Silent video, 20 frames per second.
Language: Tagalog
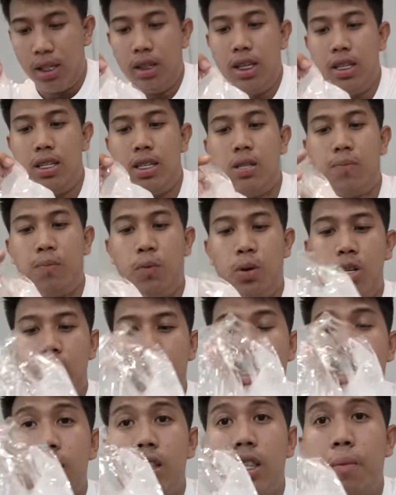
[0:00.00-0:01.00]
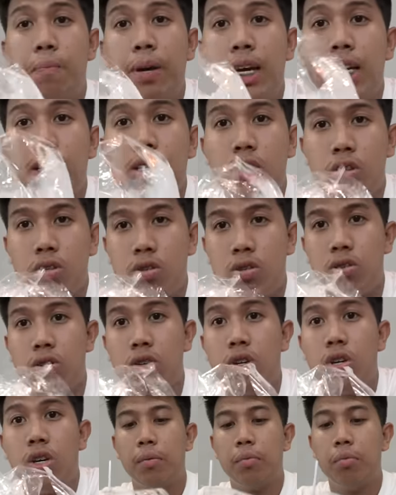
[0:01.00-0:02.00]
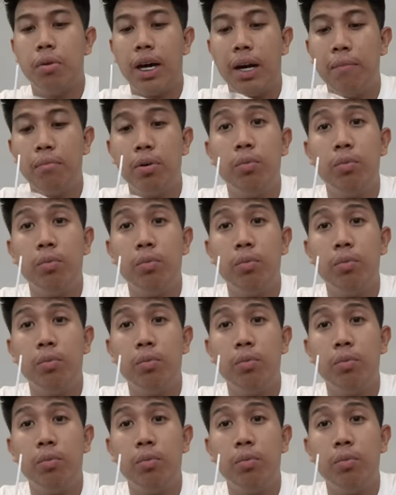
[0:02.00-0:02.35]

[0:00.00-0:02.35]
This is for 60 pesos. Parang